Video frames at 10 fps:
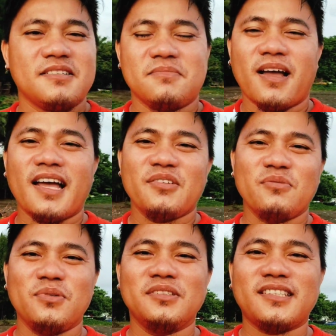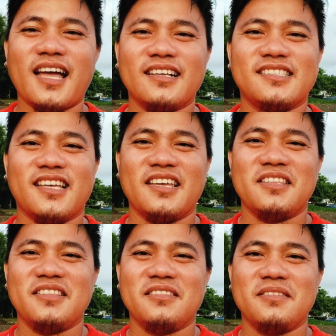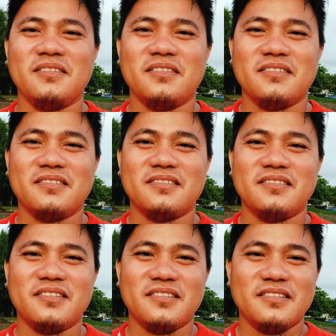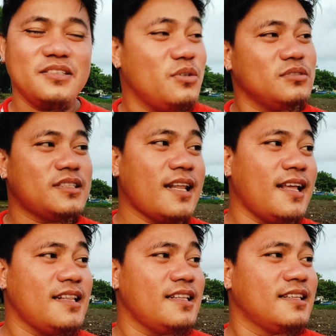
Maayong buntag sa inyong tanan.